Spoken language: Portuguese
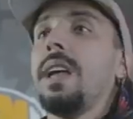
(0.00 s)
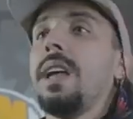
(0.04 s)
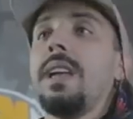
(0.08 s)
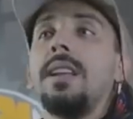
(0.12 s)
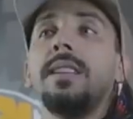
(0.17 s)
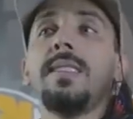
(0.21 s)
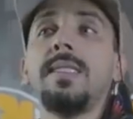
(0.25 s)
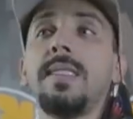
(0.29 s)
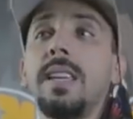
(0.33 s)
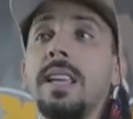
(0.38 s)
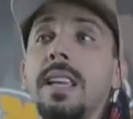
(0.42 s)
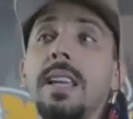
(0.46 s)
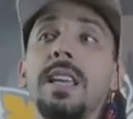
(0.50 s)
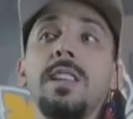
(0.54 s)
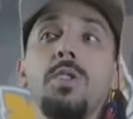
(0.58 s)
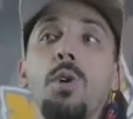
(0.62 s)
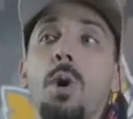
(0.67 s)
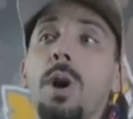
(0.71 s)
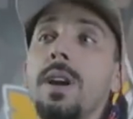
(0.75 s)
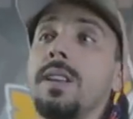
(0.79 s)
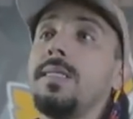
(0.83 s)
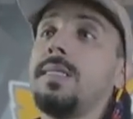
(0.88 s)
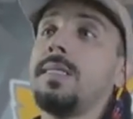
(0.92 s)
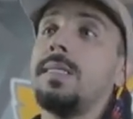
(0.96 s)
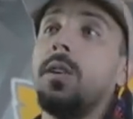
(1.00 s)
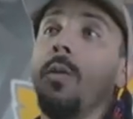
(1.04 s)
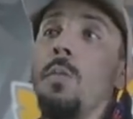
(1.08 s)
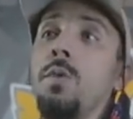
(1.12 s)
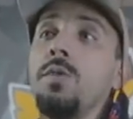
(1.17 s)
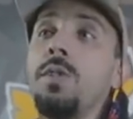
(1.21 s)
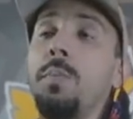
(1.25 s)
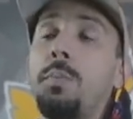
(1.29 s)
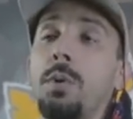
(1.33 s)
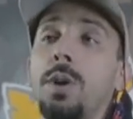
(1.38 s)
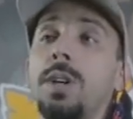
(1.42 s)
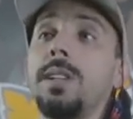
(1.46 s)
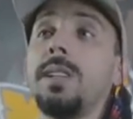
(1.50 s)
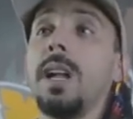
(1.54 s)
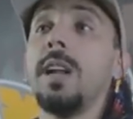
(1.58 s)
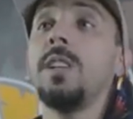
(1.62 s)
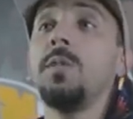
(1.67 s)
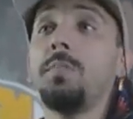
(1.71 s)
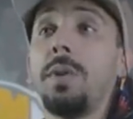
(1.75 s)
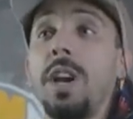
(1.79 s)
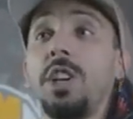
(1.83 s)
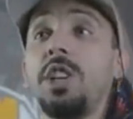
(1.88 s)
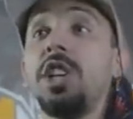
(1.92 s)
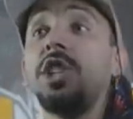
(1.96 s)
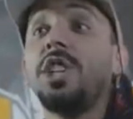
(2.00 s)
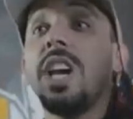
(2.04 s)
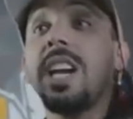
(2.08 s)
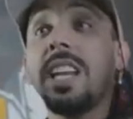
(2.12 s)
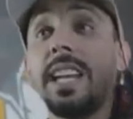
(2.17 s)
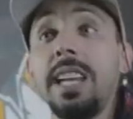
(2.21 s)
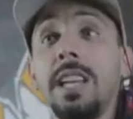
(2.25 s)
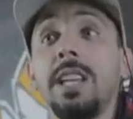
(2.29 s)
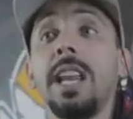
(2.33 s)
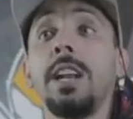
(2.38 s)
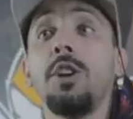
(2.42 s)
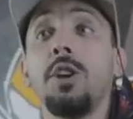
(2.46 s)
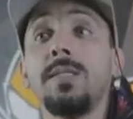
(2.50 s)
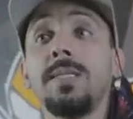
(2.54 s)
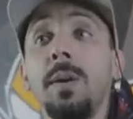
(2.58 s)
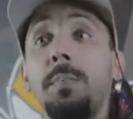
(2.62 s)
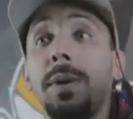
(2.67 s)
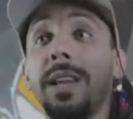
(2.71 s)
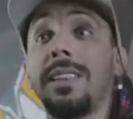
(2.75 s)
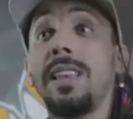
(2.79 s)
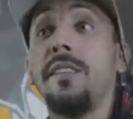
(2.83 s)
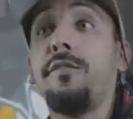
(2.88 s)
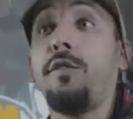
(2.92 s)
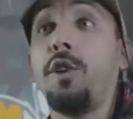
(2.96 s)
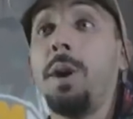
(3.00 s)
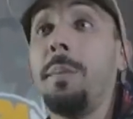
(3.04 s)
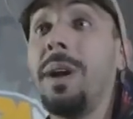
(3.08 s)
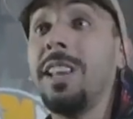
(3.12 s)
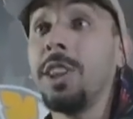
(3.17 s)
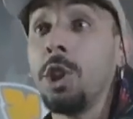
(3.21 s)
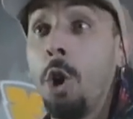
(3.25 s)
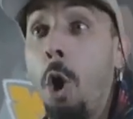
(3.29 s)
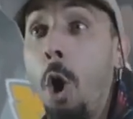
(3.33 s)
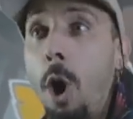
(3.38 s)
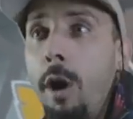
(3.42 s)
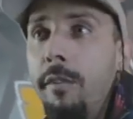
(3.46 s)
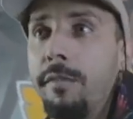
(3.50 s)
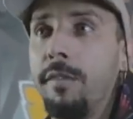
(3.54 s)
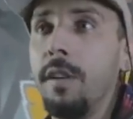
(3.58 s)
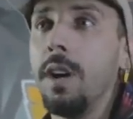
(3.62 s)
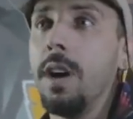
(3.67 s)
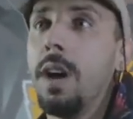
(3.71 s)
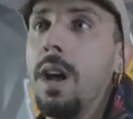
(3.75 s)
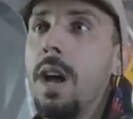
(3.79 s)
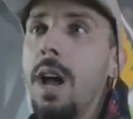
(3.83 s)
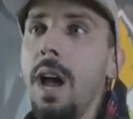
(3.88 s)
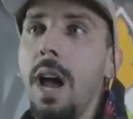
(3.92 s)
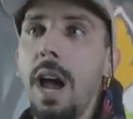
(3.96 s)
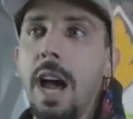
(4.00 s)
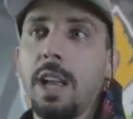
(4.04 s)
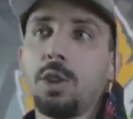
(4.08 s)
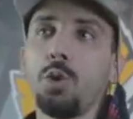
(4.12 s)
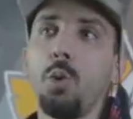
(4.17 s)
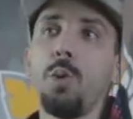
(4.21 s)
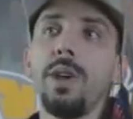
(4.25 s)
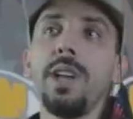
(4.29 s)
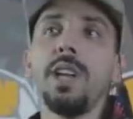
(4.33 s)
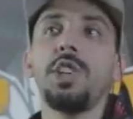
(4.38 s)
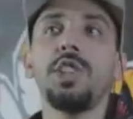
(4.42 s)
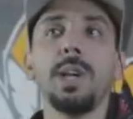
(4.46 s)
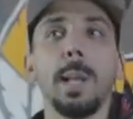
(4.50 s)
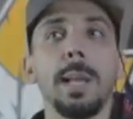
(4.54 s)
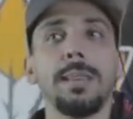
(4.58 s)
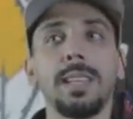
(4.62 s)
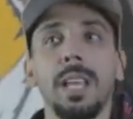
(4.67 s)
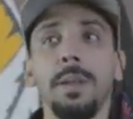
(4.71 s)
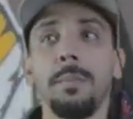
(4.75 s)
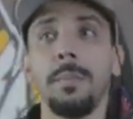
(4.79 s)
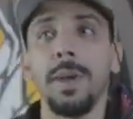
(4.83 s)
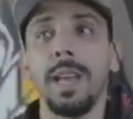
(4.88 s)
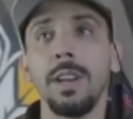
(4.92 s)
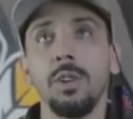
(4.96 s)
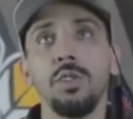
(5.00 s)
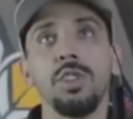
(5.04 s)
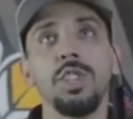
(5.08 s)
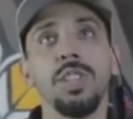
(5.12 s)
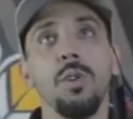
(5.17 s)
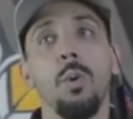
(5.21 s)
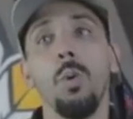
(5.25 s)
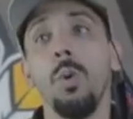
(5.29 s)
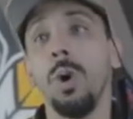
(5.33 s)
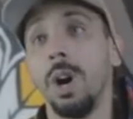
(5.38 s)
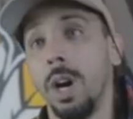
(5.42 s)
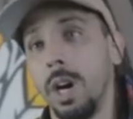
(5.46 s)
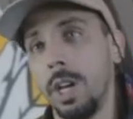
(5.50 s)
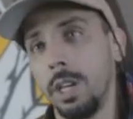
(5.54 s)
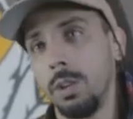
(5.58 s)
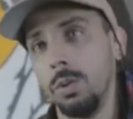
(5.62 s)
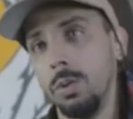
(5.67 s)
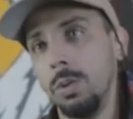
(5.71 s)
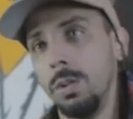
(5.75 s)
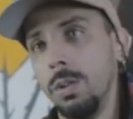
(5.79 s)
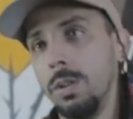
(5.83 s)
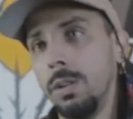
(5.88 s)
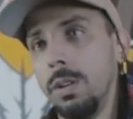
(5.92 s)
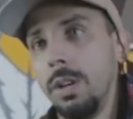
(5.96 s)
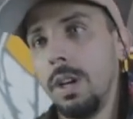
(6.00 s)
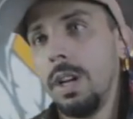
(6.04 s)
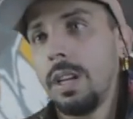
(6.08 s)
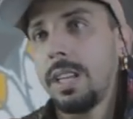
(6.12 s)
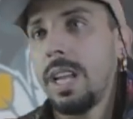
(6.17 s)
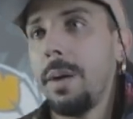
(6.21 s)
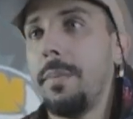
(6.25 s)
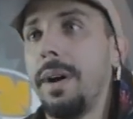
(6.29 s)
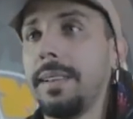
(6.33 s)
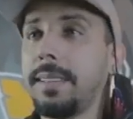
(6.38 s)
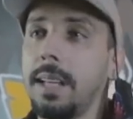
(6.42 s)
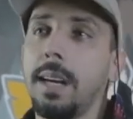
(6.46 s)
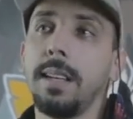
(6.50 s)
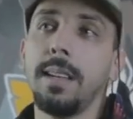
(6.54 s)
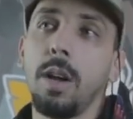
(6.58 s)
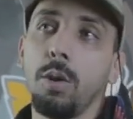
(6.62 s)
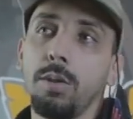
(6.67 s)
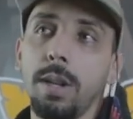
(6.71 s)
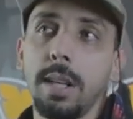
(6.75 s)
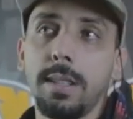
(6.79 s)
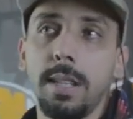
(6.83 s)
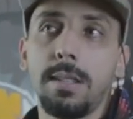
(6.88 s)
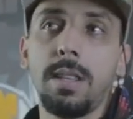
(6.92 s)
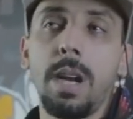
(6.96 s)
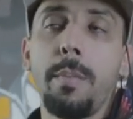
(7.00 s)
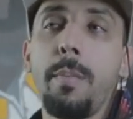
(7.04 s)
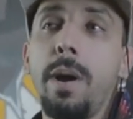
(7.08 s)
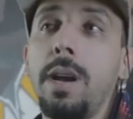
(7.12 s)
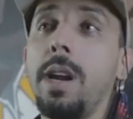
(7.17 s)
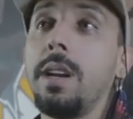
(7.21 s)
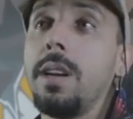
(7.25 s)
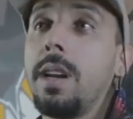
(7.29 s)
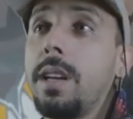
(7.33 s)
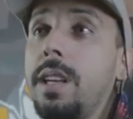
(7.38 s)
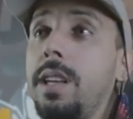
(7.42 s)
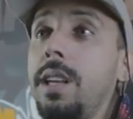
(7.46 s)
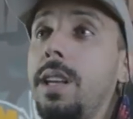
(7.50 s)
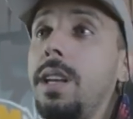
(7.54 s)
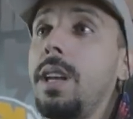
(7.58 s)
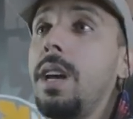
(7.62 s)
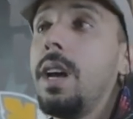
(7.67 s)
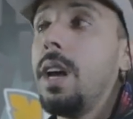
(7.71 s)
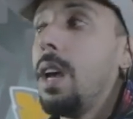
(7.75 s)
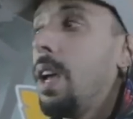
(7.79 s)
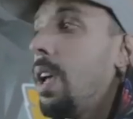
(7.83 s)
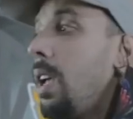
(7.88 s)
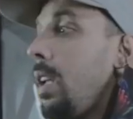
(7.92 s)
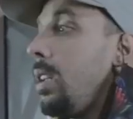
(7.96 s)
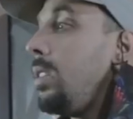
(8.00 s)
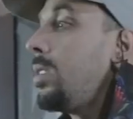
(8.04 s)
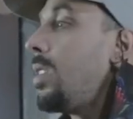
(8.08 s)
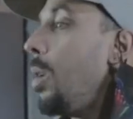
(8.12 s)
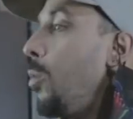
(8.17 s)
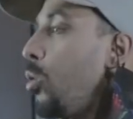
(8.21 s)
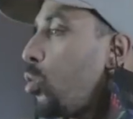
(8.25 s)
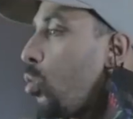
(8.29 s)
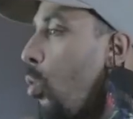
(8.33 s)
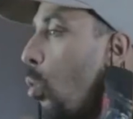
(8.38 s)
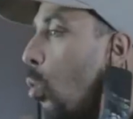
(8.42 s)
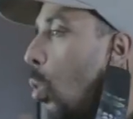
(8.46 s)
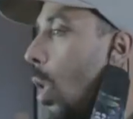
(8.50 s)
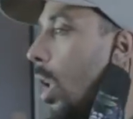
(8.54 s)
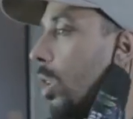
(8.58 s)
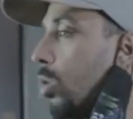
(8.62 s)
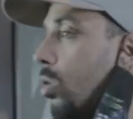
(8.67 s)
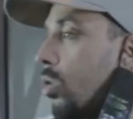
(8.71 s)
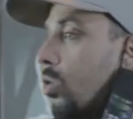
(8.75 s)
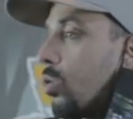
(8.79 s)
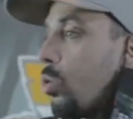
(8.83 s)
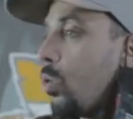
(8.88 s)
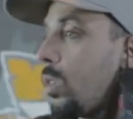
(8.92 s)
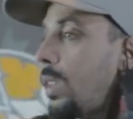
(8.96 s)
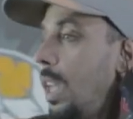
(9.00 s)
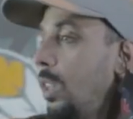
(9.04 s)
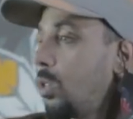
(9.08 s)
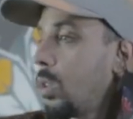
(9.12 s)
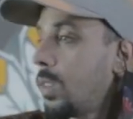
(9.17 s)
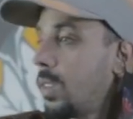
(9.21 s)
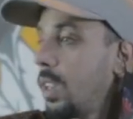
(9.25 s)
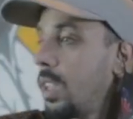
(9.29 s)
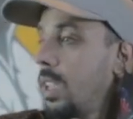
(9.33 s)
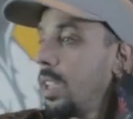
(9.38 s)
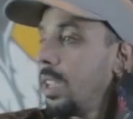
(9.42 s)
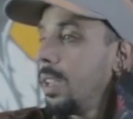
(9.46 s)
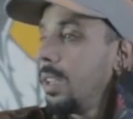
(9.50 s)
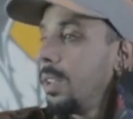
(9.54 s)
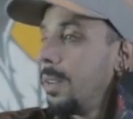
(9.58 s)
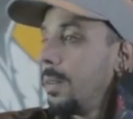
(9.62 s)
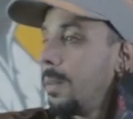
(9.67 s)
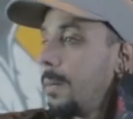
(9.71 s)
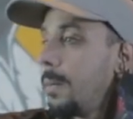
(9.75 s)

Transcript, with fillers: E seguidores são muito importantes pra gente aqui na nossa plataforma nova. A Twitch, ela tem menos de um ano que a Batalha da Aldeia tá trabalhando aqui. E estamos com quantos? 200 e?